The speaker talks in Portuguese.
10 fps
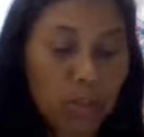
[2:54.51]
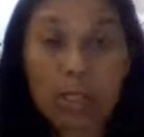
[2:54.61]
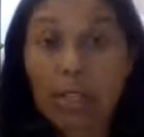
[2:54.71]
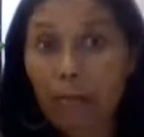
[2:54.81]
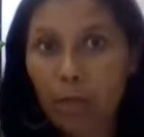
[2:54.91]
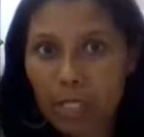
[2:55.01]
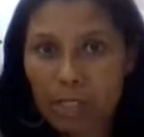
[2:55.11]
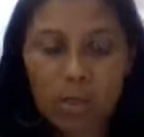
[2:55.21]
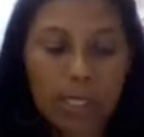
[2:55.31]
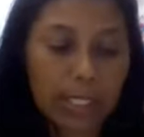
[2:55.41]
Eu vou ter
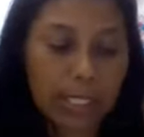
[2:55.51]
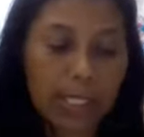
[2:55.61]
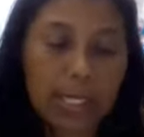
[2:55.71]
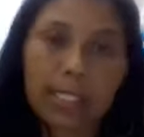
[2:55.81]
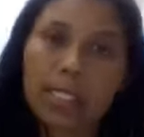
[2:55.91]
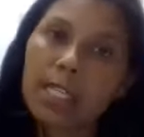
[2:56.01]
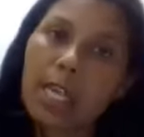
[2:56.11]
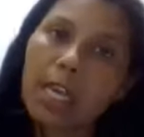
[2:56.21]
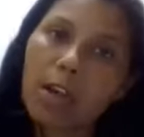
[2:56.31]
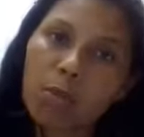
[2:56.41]
só a certeza se
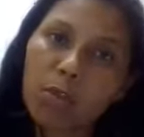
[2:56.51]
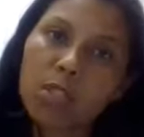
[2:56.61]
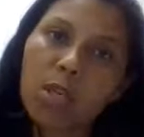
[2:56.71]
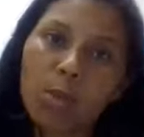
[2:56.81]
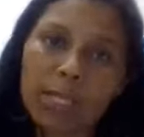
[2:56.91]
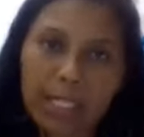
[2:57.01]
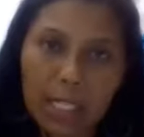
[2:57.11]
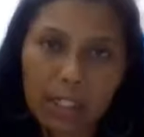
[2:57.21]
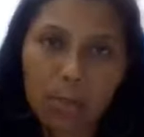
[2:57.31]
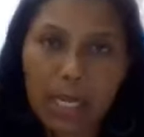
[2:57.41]
eu vou ter um
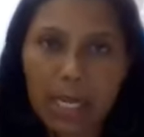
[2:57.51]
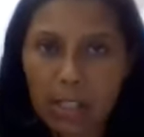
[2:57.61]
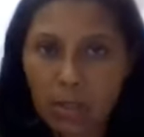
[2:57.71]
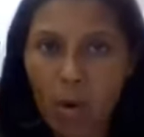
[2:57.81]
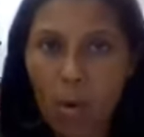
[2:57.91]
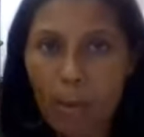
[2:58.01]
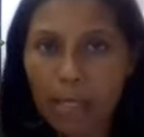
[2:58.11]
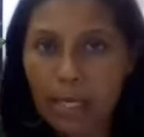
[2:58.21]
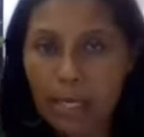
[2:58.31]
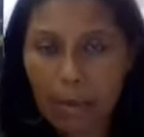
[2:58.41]
acesso para isso como
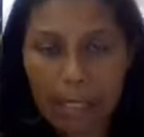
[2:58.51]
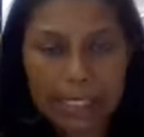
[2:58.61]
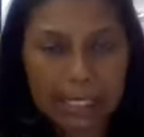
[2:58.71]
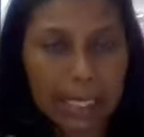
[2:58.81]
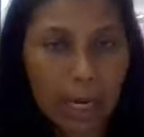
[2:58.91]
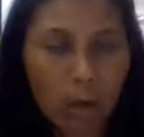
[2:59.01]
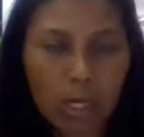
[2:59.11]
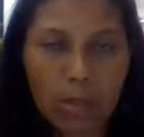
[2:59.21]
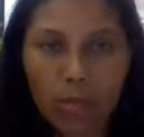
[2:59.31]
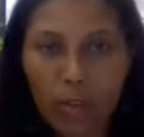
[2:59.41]
madrinha, mas até
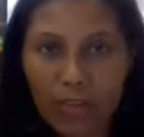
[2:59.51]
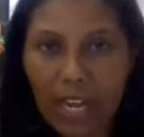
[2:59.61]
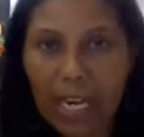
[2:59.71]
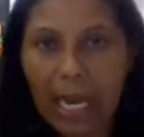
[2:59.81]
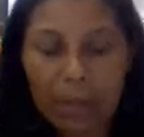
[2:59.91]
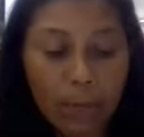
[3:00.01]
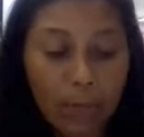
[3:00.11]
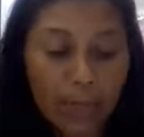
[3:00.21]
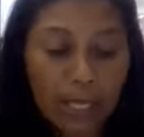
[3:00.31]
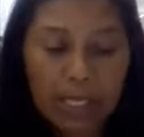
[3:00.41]
agora não foi falado
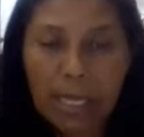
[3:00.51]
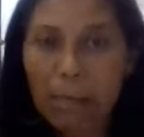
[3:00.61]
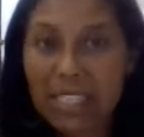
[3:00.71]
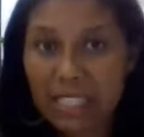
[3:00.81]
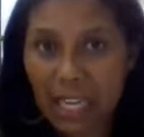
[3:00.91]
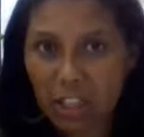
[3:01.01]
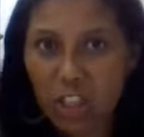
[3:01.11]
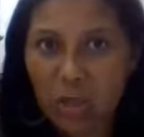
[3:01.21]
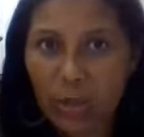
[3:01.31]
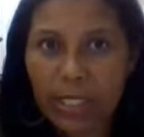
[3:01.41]
na
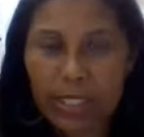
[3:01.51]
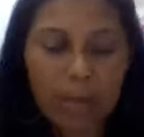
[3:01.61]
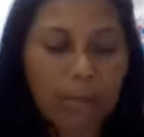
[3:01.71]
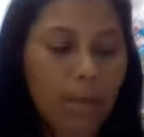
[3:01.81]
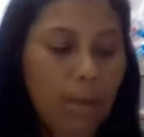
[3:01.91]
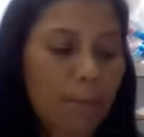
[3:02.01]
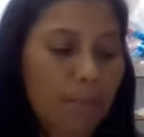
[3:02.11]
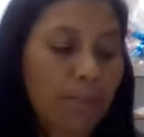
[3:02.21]
mensagem que eu recebi.